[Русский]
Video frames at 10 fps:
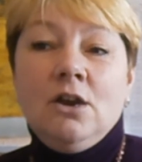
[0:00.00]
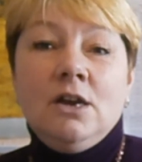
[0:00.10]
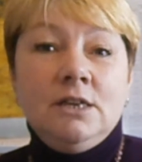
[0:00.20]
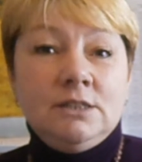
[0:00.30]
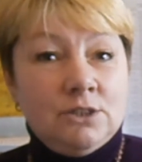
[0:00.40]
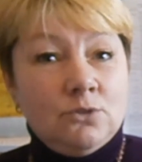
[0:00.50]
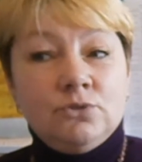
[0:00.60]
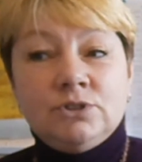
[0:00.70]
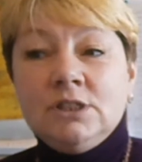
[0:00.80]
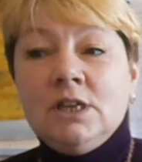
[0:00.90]
это
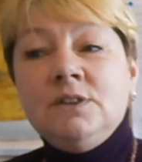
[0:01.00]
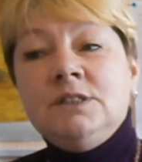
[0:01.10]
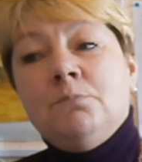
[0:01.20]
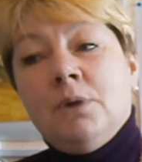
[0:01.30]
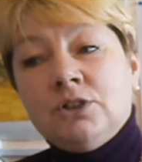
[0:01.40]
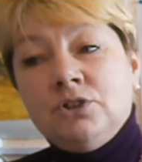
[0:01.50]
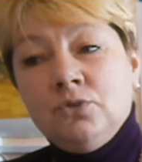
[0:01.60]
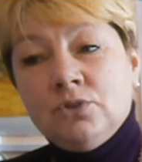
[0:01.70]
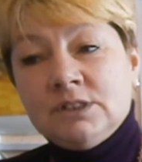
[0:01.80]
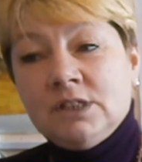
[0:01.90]
установить
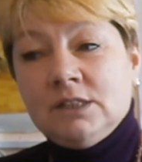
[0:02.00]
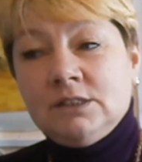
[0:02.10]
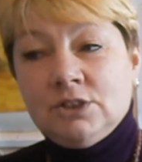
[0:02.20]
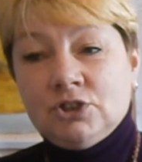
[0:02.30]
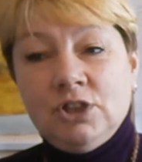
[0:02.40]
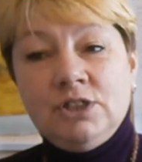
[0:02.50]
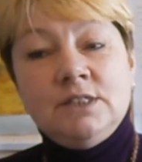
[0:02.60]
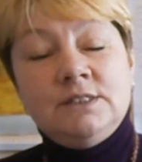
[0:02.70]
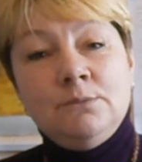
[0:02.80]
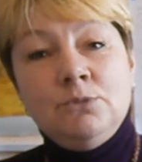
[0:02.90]
партнерские отношения
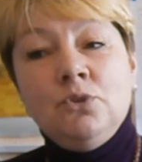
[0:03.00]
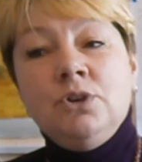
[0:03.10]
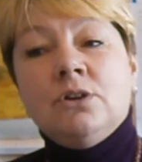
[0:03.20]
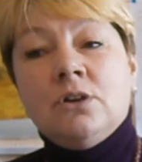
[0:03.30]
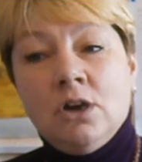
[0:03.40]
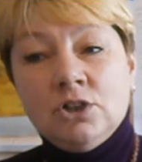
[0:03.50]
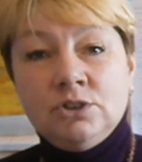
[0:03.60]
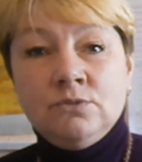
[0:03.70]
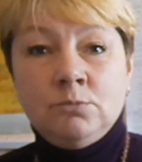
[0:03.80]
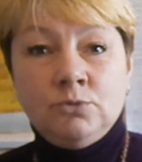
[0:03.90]
с семьей
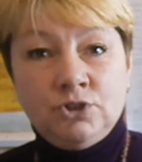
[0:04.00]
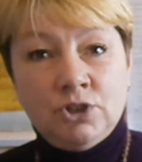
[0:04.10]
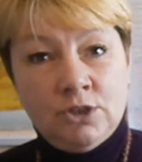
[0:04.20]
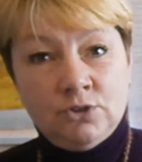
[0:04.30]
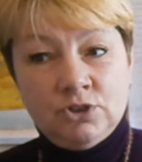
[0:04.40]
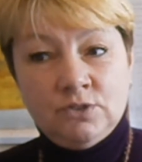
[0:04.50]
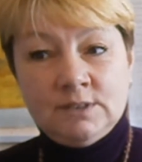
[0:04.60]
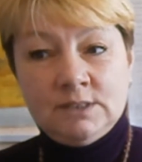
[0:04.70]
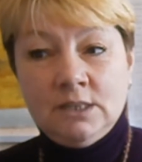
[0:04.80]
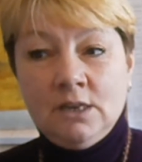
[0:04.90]
каждого
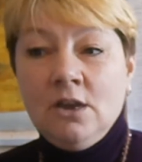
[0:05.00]
обучающегося,